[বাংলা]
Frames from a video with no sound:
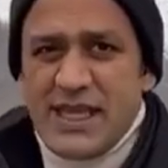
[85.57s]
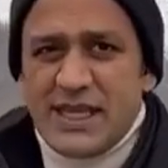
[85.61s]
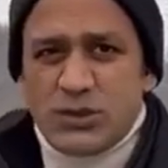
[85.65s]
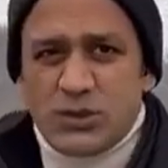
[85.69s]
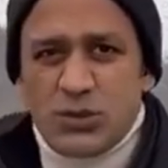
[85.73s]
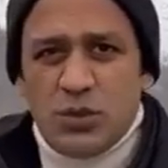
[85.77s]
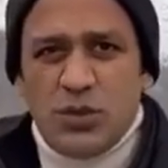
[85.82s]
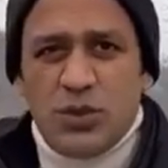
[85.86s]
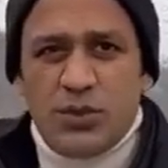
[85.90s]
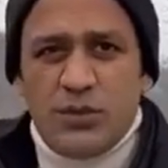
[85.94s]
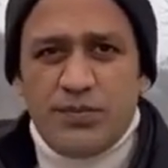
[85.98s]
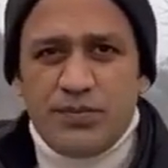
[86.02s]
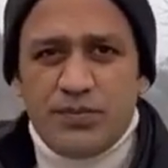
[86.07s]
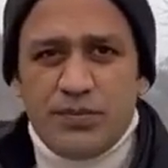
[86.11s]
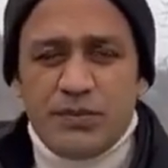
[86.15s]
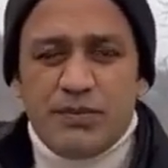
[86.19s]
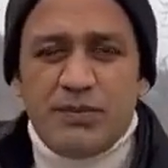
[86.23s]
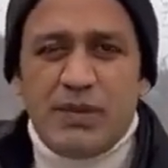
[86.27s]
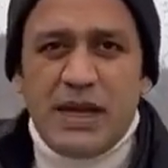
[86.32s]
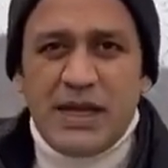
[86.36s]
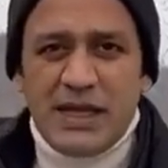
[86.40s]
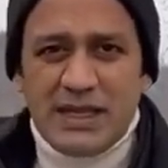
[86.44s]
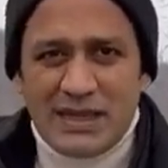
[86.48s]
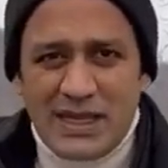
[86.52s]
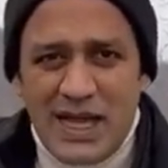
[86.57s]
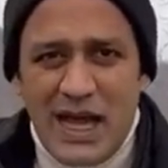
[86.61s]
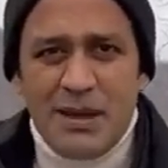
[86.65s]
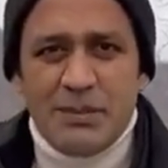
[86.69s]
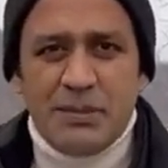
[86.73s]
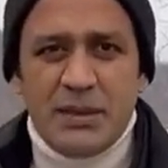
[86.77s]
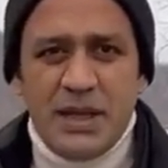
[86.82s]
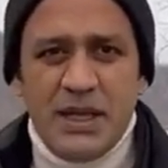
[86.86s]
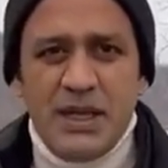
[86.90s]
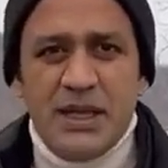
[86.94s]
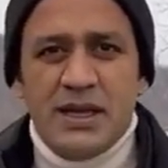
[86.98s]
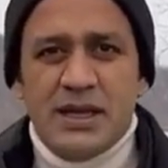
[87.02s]
এত মানে
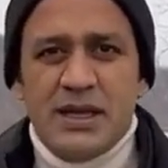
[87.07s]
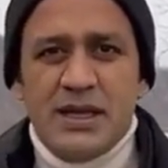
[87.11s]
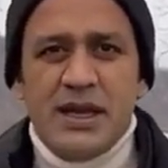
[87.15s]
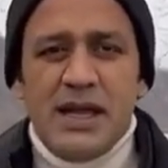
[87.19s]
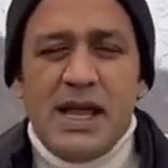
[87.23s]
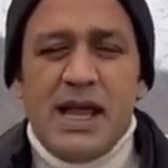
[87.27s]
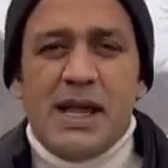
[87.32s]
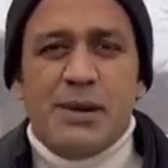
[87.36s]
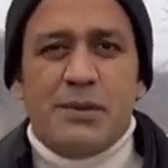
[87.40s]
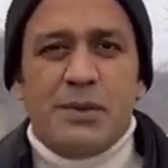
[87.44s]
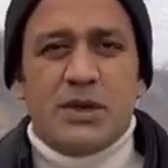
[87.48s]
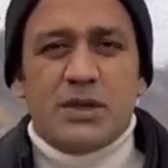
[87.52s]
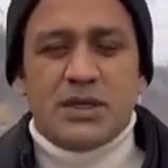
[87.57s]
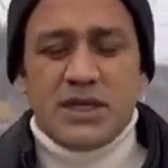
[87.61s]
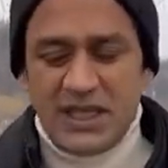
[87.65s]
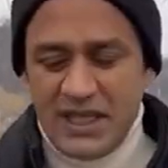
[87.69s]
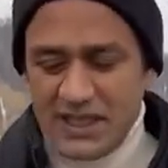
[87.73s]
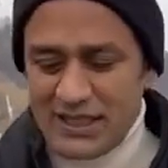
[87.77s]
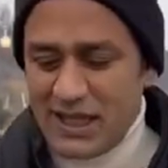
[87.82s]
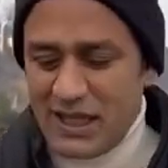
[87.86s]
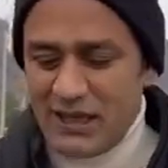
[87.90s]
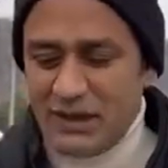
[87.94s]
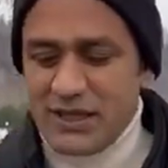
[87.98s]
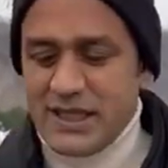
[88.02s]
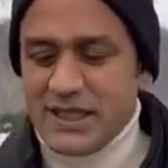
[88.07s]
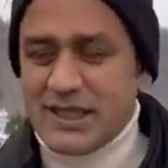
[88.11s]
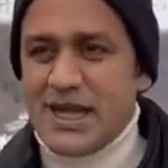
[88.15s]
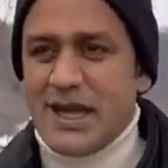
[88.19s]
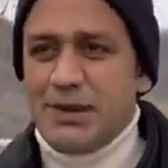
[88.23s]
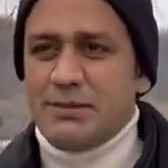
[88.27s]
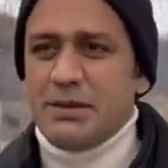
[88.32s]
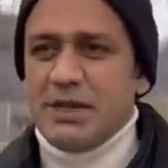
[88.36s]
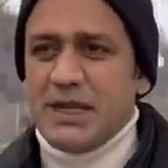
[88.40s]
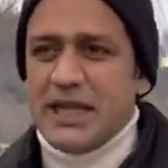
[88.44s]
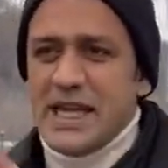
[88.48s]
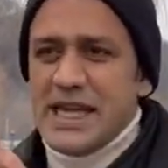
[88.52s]
দামি এবং কি কারণে
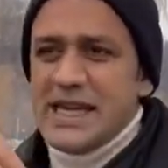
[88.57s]
দামি